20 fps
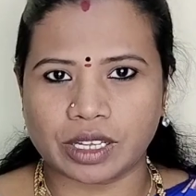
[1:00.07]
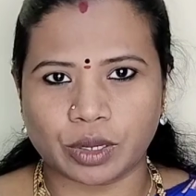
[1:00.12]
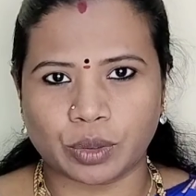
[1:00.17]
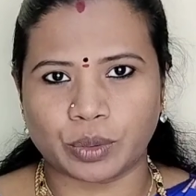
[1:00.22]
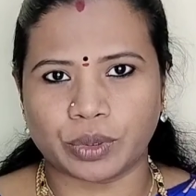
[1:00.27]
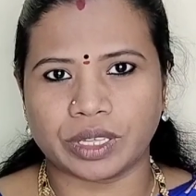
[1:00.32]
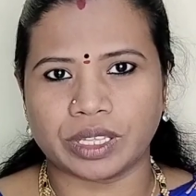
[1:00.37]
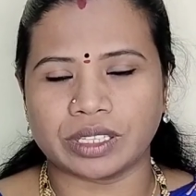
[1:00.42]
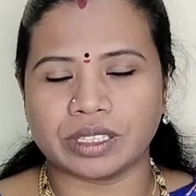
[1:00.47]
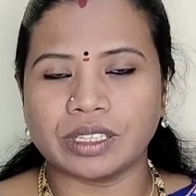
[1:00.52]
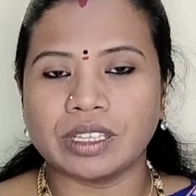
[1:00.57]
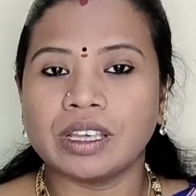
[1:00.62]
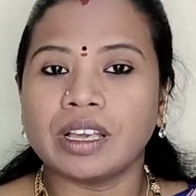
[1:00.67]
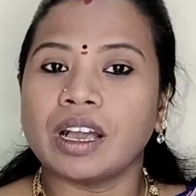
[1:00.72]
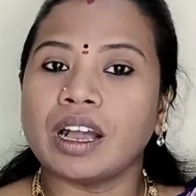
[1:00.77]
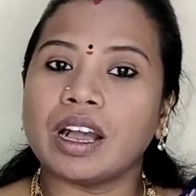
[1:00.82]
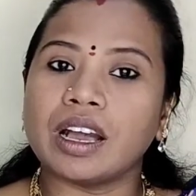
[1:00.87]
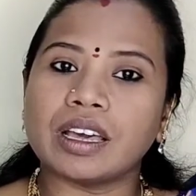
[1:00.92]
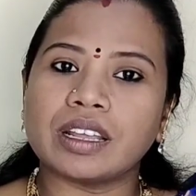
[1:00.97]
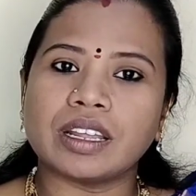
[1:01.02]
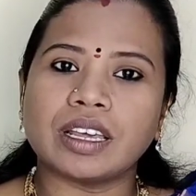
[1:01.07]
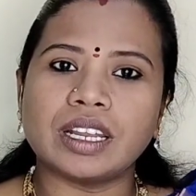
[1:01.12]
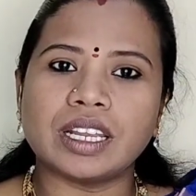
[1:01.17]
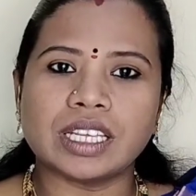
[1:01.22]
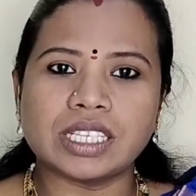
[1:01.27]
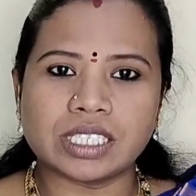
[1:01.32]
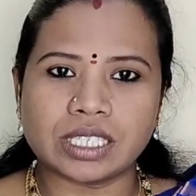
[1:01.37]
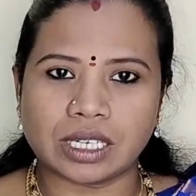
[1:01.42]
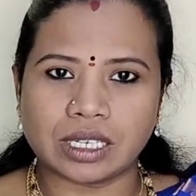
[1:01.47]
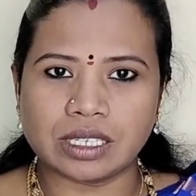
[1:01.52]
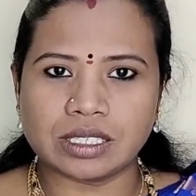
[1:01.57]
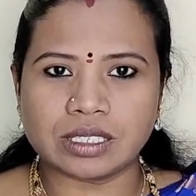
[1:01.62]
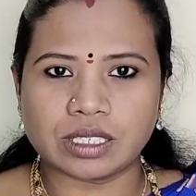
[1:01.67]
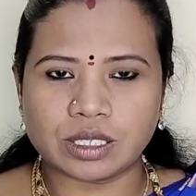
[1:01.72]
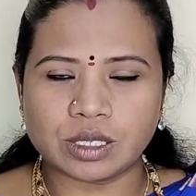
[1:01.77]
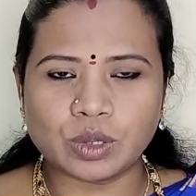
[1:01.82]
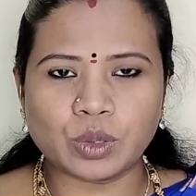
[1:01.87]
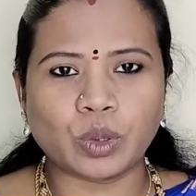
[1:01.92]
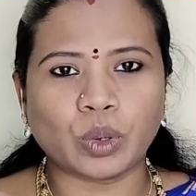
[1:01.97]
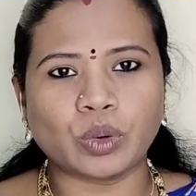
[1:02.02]
இருக்கக்கூடியது அதனால் சட்டு
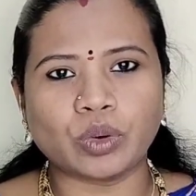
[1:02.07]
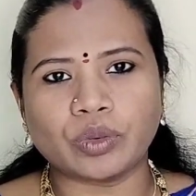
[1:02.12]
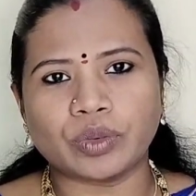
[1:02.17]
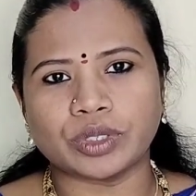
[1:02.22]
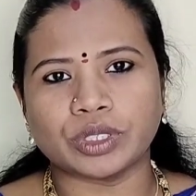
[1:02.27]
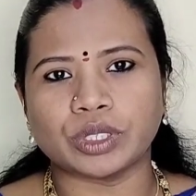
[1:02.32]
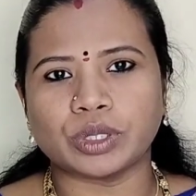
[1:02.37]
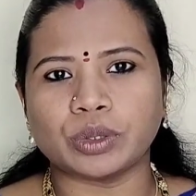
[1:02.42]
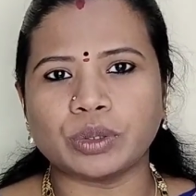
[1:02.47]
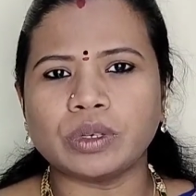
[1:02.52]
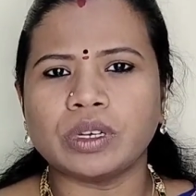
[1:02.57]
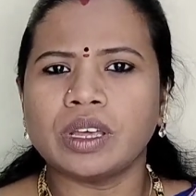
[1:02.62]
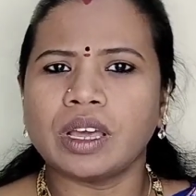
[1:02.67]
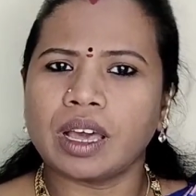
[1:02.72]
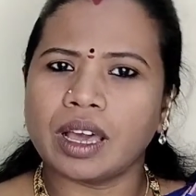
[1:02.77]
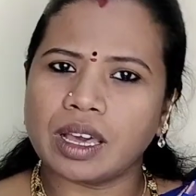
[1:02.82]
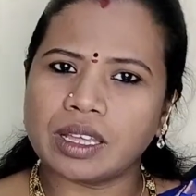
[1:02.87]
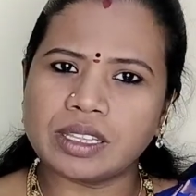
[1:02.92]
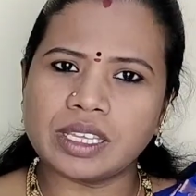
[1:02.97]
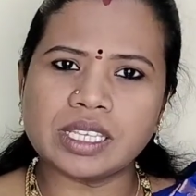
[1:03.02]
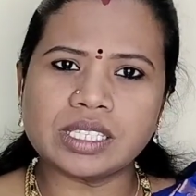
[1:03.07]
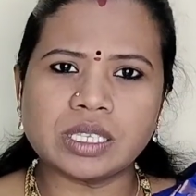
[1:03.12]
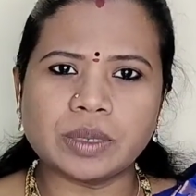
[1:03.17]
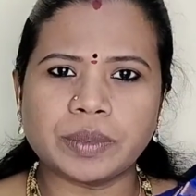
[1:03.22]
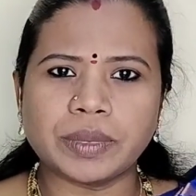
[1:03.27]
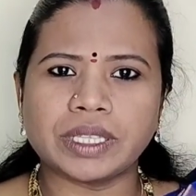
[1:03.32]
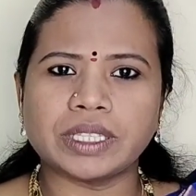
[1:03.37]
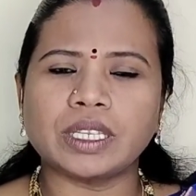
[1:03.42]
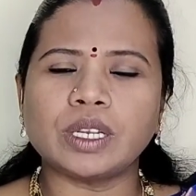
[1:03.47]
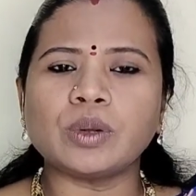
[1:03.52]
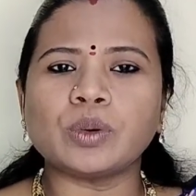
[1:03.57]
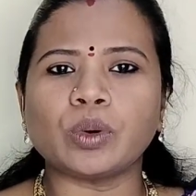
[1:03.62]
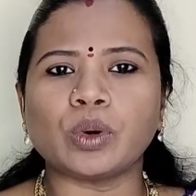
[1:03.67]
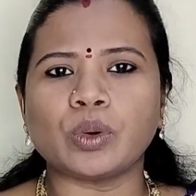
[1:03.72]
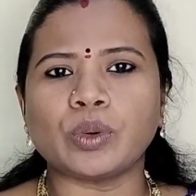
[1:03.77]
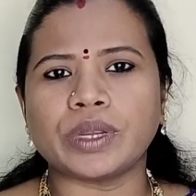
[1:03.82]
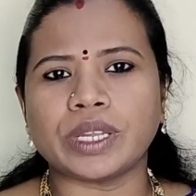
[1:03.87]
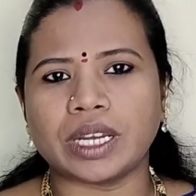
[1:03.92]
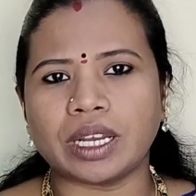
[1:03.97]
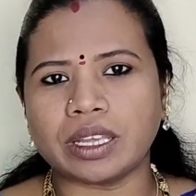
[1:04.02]
சட்டுன்னு கோவம் வந்துடும் அதே சமயத்தில்
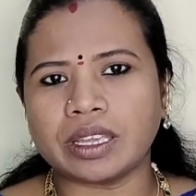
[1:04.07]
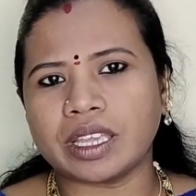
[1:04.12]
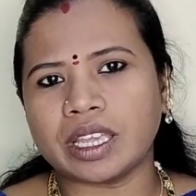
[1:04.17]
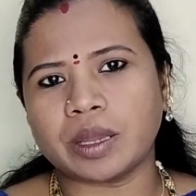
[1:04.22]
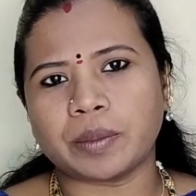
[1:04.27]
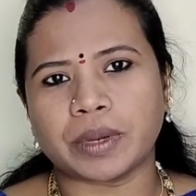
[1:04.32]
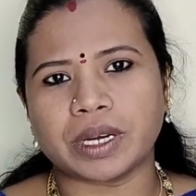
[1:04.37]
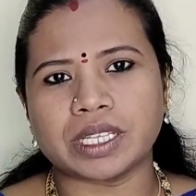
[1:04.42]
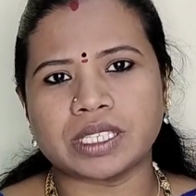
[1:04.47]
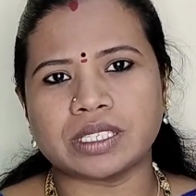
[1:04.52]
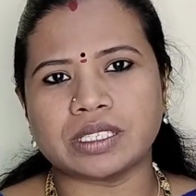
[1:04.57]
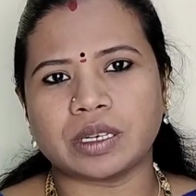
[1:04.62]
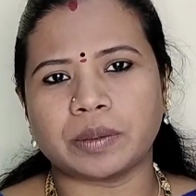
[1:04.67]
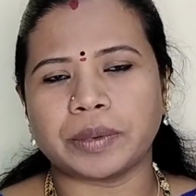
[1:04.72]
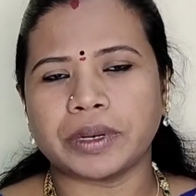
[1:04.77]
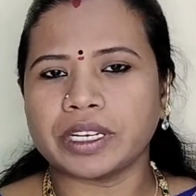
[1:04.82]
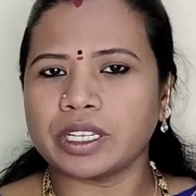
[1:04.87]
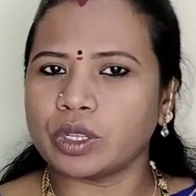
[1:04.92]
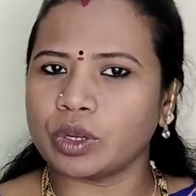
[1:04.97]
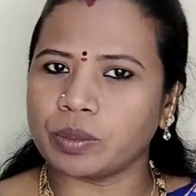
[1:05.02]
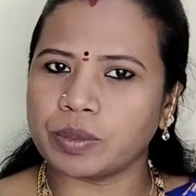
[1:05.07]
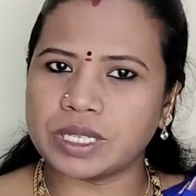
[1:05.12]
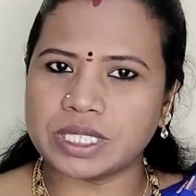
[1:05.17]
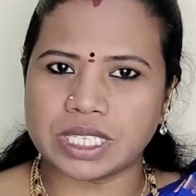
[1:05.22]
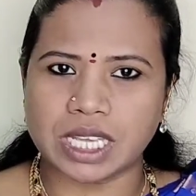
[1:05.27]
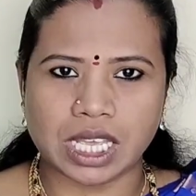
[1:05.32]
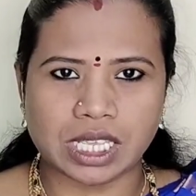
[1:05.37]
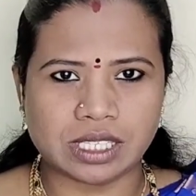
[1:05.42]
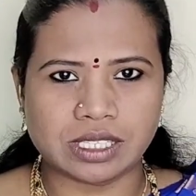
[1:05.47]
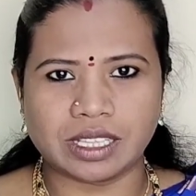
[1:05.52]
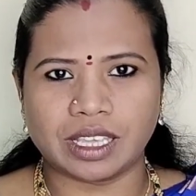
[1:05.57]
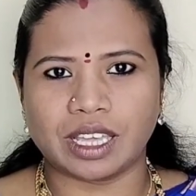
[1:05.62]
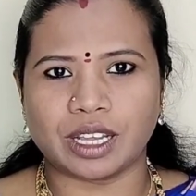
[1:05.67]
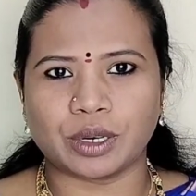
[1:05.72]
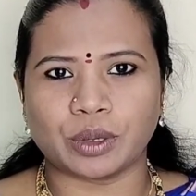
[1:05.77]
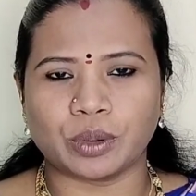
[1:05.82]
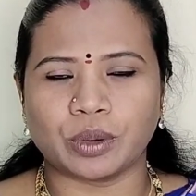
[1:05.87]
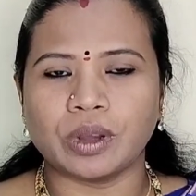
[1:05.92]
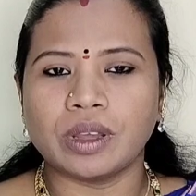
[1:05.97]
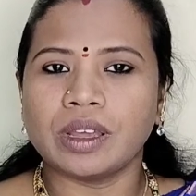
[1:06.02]
கோவம் இலகிய மனசு அப்படின்றது ரொம்ப ஜாஸ்தியாக
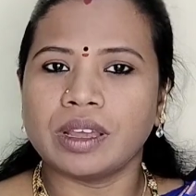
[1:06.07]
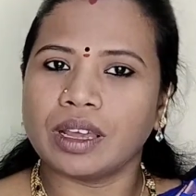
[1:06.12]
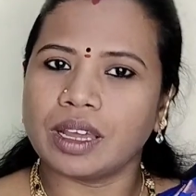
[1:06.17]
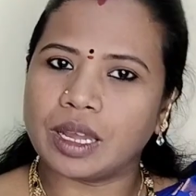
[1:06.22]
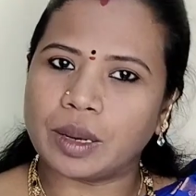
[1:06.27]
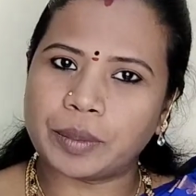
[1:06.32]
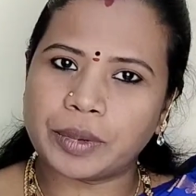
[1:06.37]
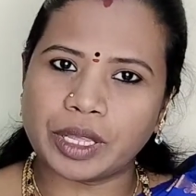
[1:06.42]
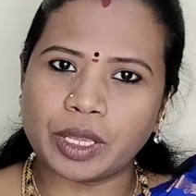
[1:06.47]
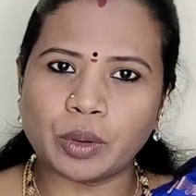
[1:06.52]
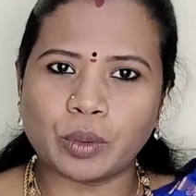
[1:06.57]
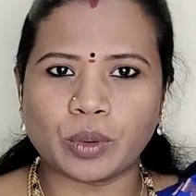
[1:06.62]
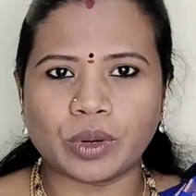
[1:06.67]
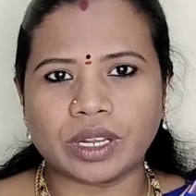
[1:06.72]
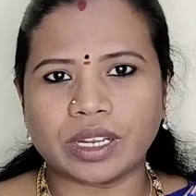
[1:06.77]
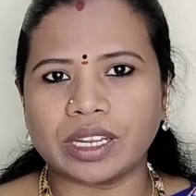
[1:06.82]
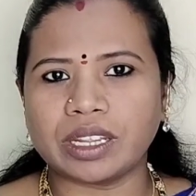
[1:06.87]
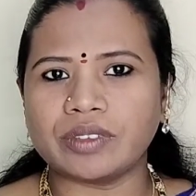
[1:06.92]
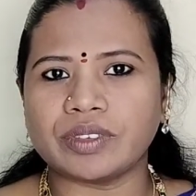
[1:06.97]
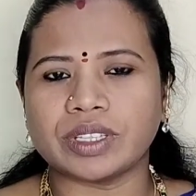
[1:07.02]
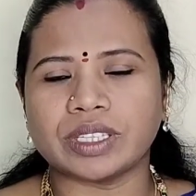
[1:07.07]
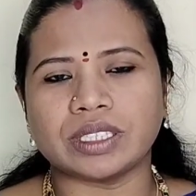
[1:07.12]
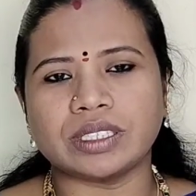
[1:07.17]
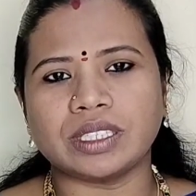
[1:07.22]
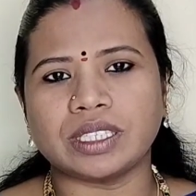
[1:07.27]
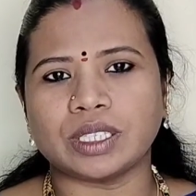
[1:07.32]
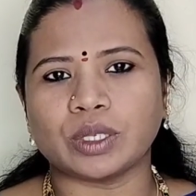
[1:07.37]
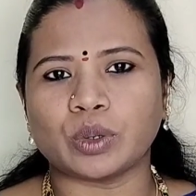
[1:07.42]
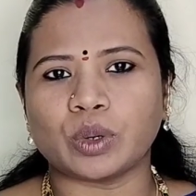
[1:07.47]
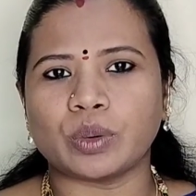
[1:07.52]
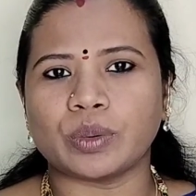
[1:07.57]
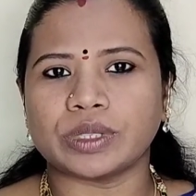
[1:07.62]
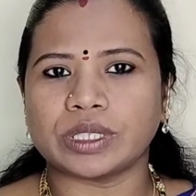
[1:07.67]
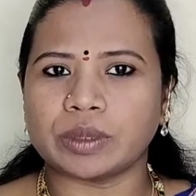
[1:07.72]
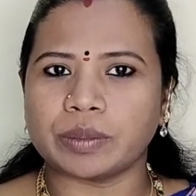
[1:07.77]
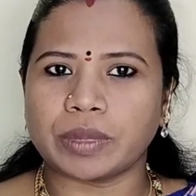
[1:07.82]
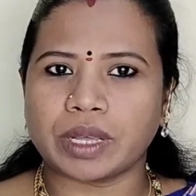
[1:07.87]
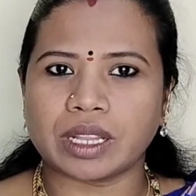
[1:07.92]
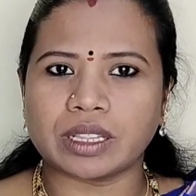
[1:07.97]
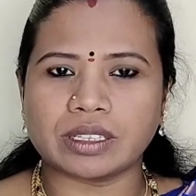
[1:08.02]
இருக்கும் அப்படியே உடனே வந்து அந்த
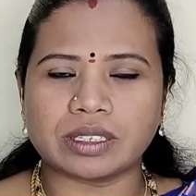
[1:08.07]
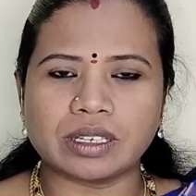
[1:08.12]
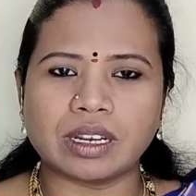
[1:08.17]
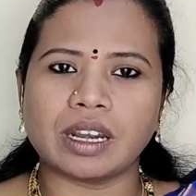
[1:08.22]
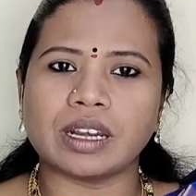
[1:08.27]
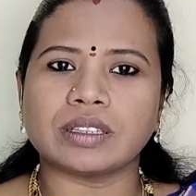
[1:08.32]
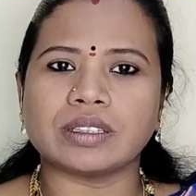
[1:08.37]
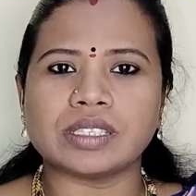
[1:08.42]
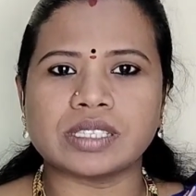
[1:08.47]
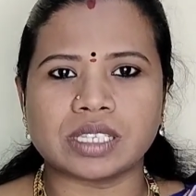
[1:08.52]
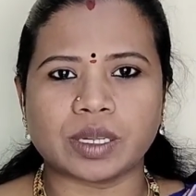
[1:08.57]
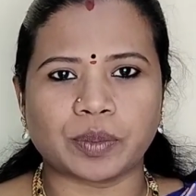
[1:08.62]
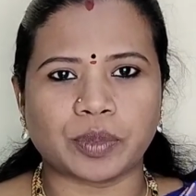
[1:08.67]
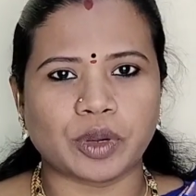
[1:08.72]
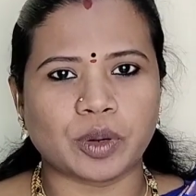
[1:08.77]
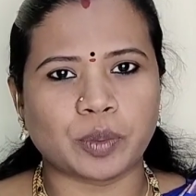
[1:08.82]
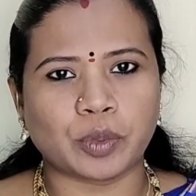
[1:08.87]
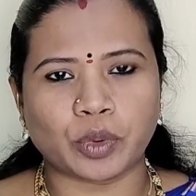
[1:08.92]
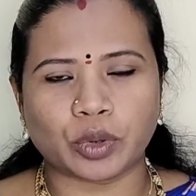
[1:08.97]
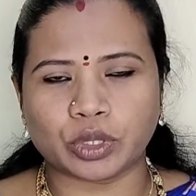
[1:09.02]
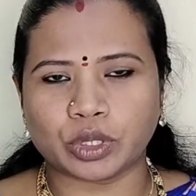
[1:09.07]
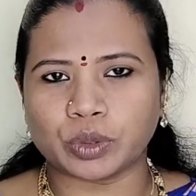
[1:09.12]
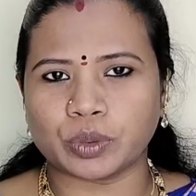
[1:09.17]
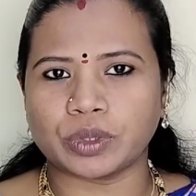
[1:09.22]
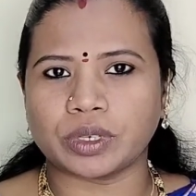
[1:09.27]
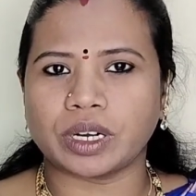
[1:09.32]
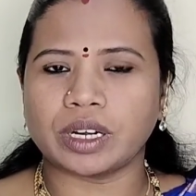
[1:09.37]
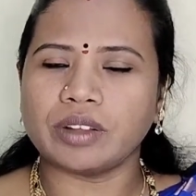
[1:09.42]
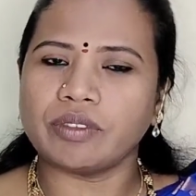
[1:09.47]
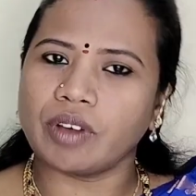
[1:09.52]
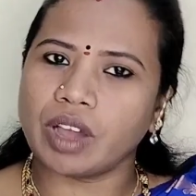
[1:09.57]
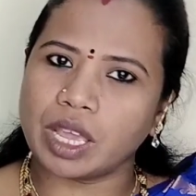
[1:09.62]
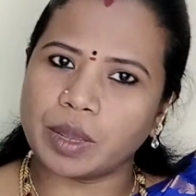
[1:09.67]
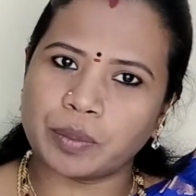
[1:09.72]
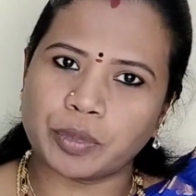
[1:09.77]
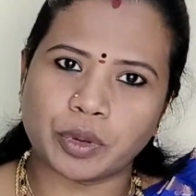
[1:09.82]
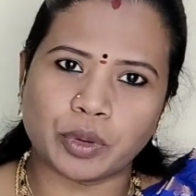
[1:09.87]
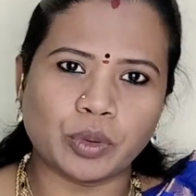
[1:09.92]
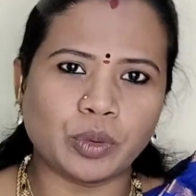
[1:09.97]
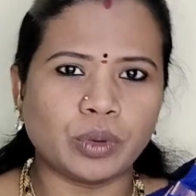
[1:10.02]
கோபத்தை மறந்துட்டு அடுத்த ஸ்டெப்புக்கு போகிறதுக்கு உண்டான
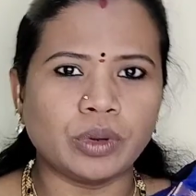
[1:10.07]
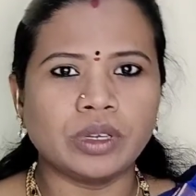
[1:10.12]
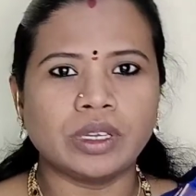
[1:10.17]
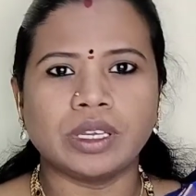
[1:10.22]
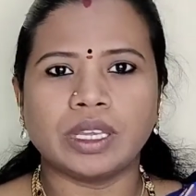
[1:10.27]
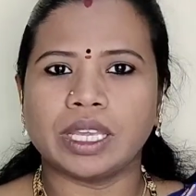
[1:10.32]
வாய்ப்பையும்